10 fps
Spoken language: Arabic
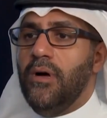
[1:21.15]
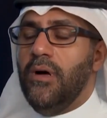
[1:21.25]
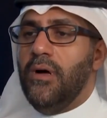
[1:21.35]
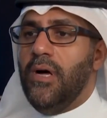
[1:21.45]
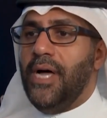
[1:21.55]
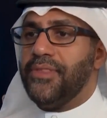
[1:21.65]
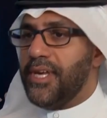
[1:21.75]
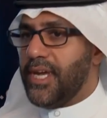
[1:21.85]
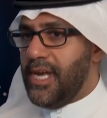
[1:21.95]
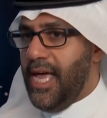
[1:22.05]
عن
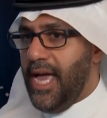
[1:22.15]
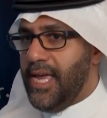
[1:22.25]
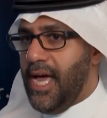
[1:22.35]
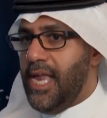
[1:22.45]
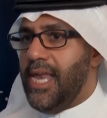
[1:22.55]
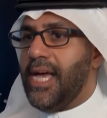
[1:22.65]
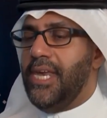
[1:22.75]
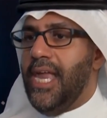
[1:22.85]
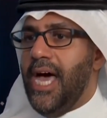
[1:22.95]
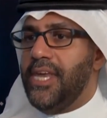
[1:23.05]
طريق الهيئة
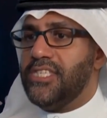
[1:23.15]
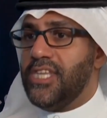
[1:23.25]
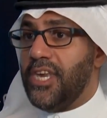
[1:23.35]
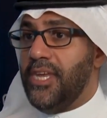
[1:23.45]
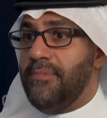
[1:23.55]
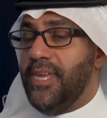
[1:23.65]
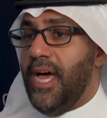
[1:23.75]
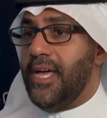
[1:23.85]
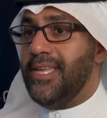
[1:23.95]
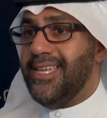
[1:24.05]
لكن الآن
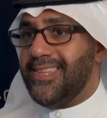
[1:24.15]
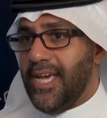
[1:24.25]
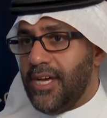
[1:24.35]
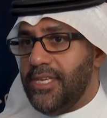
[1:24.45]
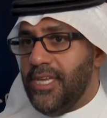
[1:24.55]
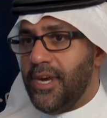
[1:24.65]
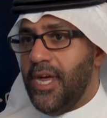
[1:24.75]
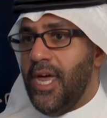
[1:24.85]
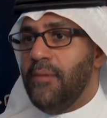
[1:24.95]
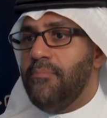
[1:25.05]
استخدمنا التقدير
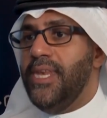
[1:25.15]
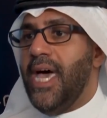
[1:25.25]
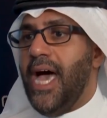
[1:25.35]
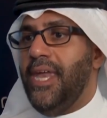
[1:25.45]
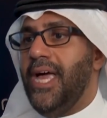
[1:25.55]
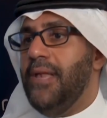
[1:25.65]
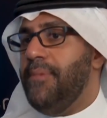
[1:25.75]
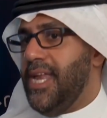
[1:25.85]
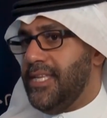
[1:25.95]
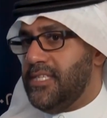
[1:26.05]
بناء على
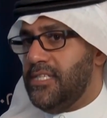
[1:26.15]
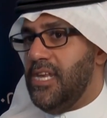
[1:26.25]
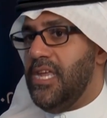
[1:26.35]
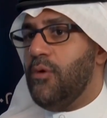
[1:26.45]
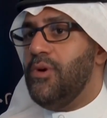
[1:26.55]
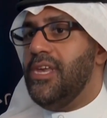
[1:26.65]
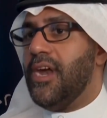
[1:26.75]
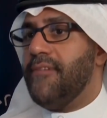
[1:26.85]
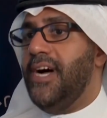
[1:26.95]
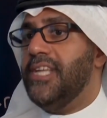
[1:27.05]
البيانات السجلية واللي
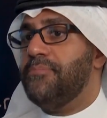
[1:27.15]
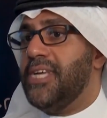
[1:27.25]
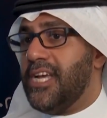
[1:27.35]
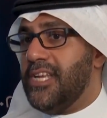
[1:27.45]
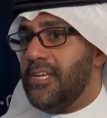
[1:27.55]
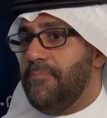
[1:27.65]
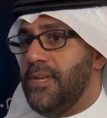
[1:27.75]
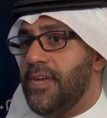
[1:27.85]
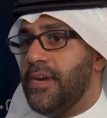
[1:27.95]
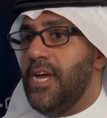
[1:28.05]
رفعت بشكل
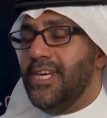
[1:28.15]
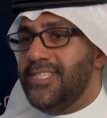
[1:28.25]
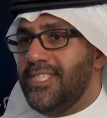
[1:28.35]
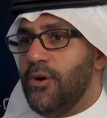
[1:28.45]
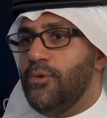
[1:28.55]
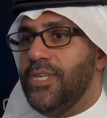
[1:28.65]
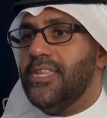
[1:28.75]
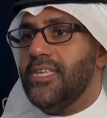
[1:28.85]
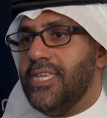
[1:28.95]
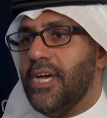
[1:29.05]
كبير جودة
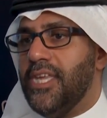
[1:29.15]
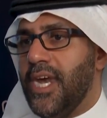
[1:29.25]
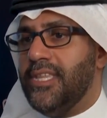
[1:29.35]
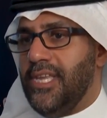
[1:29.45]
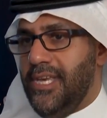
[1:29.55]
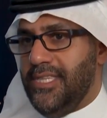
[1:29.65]
التقديرات اللي